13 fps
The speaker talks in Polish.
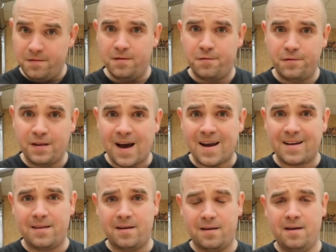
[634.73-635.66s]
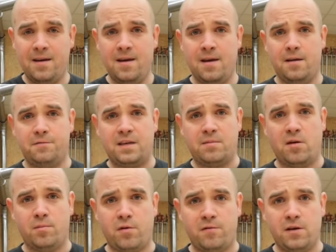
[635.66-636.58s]
wtarty w
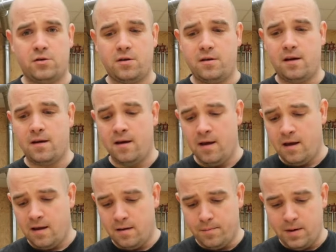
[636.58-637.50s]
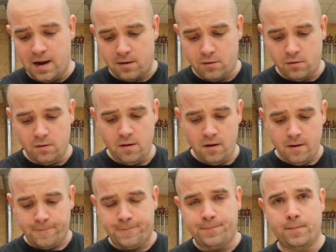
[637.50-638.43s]
samą powierzchnię blatu.
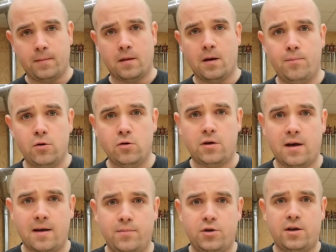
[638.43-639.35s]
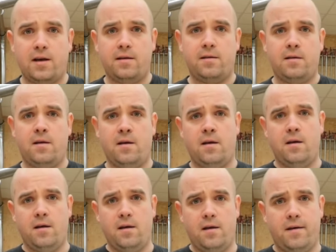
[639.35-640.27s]
Mm, puszkę przed
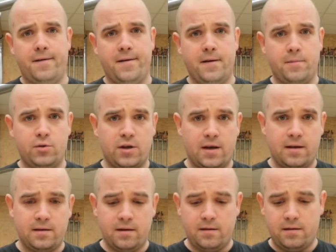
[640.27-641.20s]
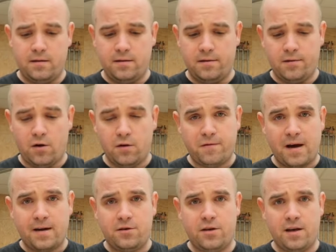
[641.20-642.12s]
E, przed e,
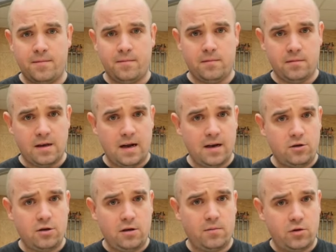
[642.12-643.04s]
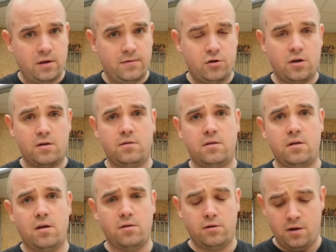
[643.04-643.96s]
otwarciem należy dobrze
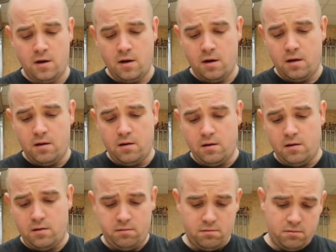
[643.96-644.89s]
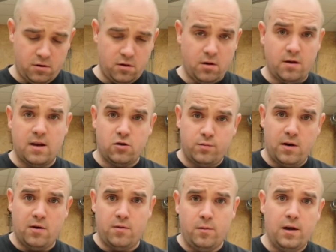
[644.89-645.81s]
wstrząsnąć. E, ona już
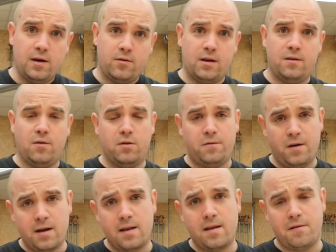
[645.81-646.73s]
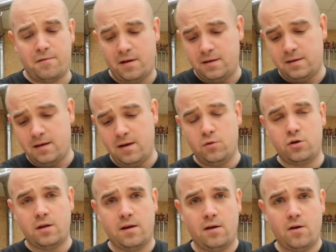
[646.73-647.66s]
była u mnie akurat otwierana, więc nie
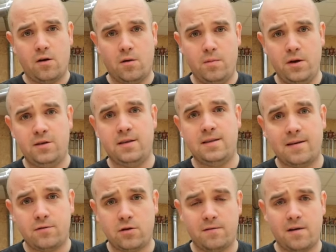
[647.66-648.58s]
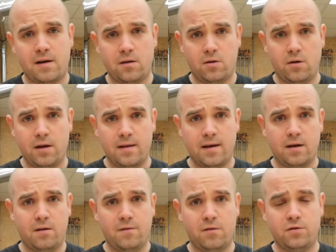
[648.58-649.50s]
muszę tego robić. Zawsze warto
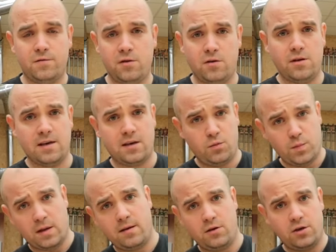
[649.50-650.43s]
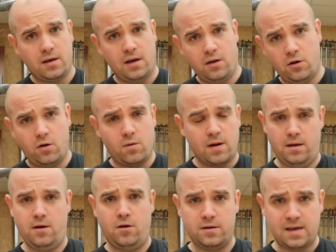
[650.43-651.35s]
jednakowoż wziąć jakiś patyczek i
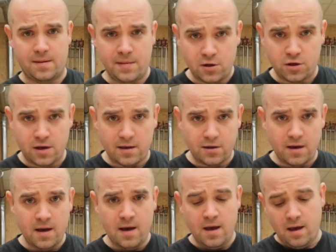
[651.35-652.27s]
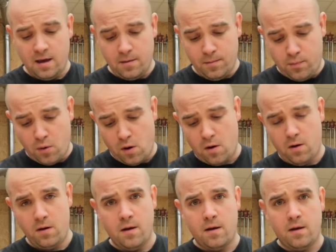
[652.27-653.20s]
dokładnie go zamieszać,
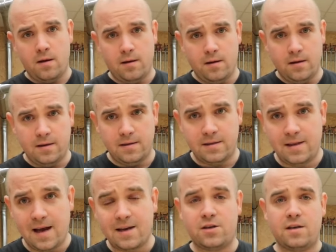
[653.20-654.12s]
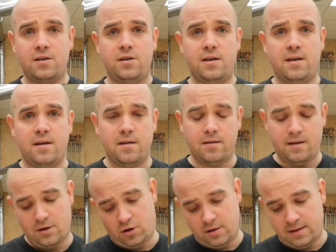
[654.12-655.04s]
bo zdarza się,
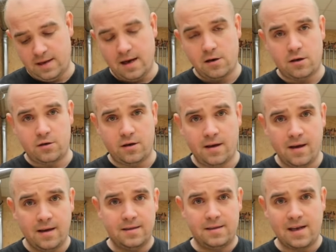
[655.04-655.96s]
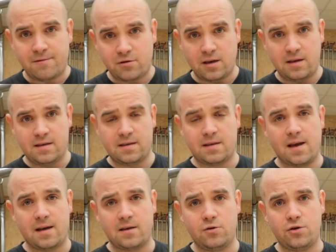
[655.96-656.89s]
znaczy zdarza się, zawsze jest
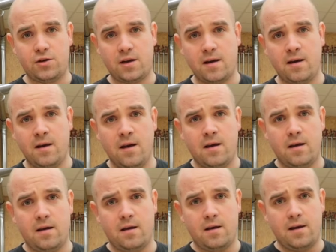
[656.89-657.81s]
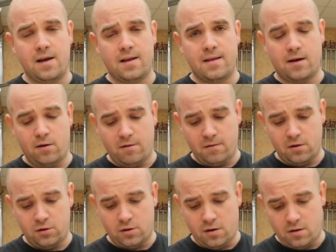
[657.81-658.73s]
tak, że
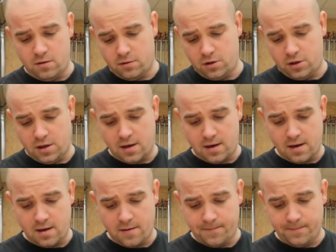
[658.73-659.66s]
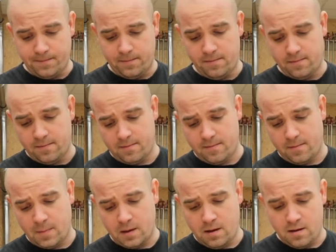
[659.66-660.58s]
jednakowoż on się...
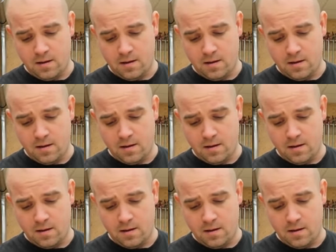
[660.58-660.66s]
Mm,